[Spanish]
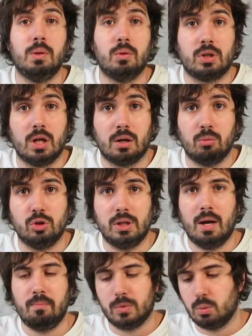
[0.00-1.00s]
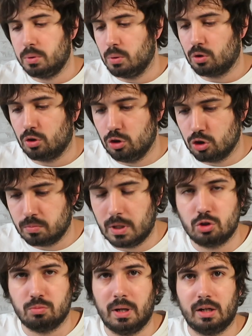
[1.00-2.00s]
Un pivot que rebotea, un pivot con dos
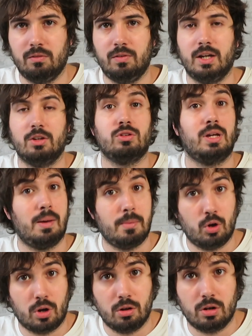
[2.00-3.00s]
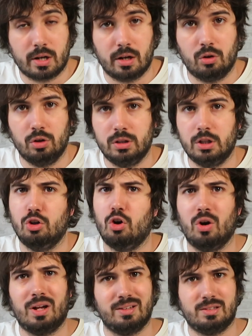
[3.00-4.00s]
manos magníficas, que ha mejorado el rango de tiro,
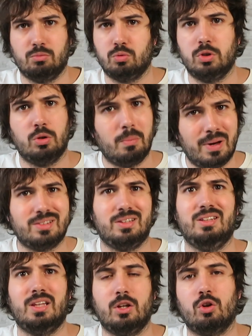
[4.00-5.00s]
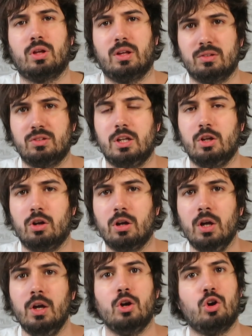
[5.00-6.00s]
aunque le estamos viendo más interior que
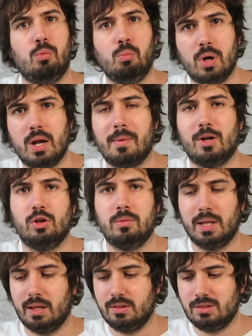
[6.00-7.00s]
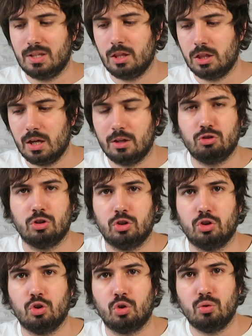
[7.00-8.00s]
exterior, con buena mano de media distancia y
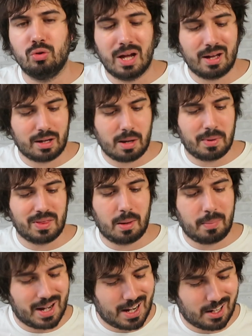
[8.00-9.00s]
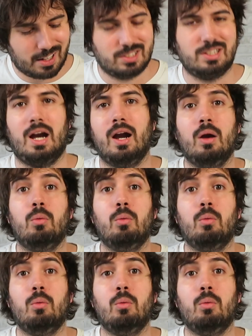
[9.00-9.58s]
sobre todo con una capacidad para arrastrar